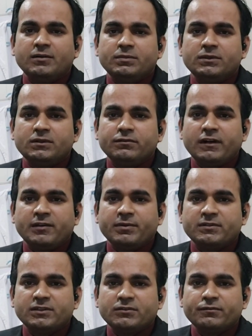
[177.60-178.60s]
अब फाइव
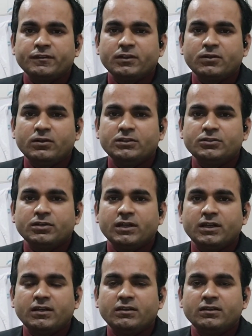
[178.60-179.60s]
परसेंट फिनॉल जो
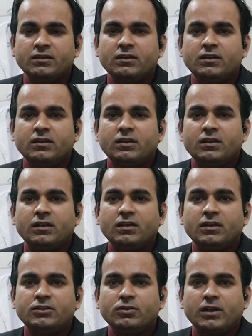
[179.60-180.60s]
है
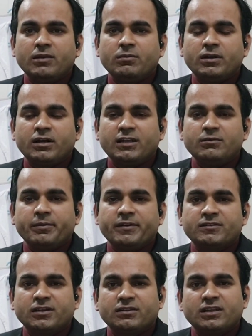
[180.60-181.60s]
जो एलमंड ऑयल में
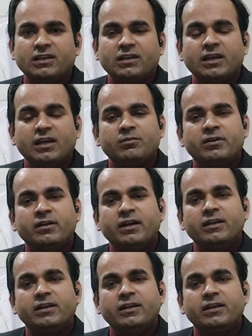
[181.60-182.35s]
मिक्स करते हैं एलमंड